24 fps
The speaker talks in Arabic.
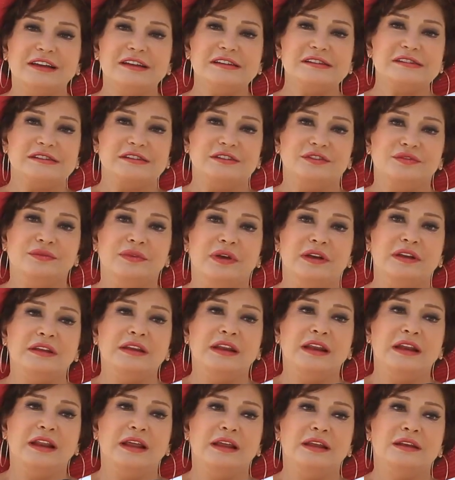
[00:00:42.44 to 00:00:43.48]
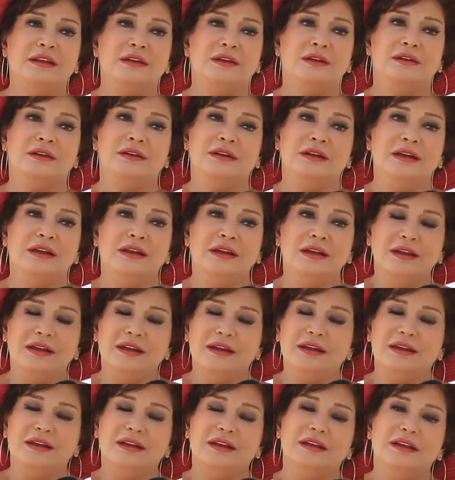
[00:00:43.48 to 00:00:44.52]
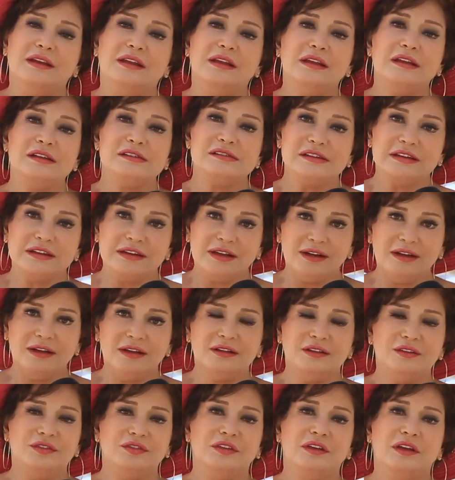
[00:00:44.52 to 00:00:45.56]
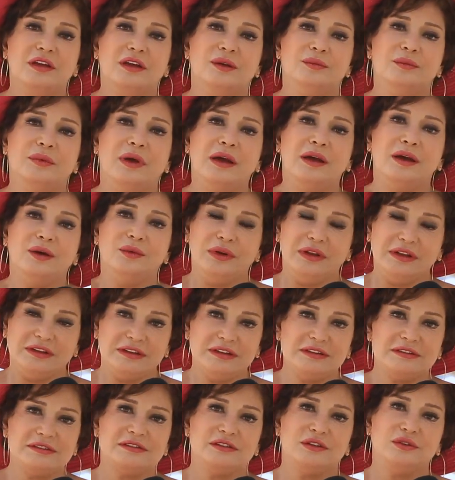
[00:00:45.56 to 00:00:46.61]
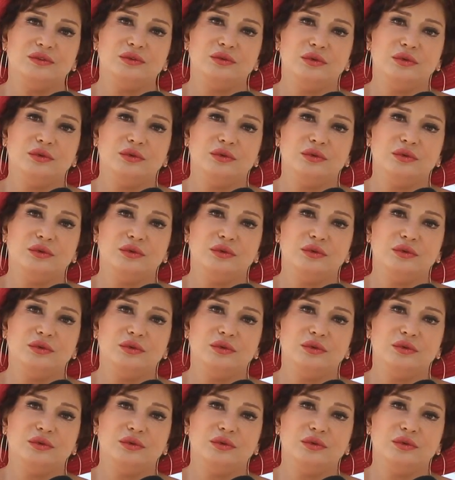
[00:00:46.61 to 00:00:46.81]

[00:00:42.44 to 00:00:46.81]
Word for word: اجازتي في مارينا لان ليا ذكريات فيها مع والدتي